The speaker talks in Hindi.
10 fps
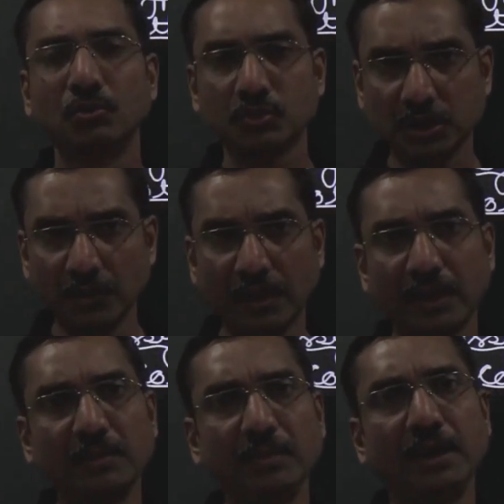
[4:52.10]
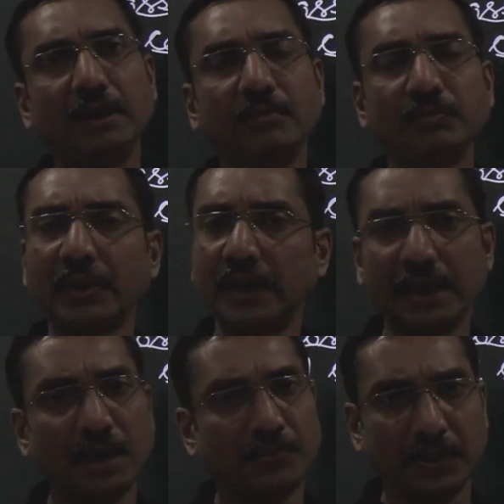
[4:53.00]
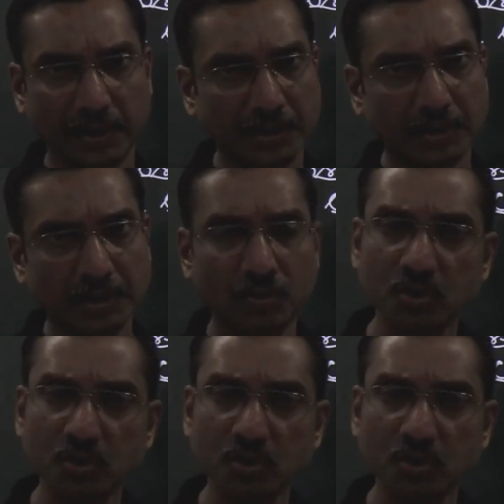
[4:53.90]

उसके बारे में पहले आप पढ़ेंगे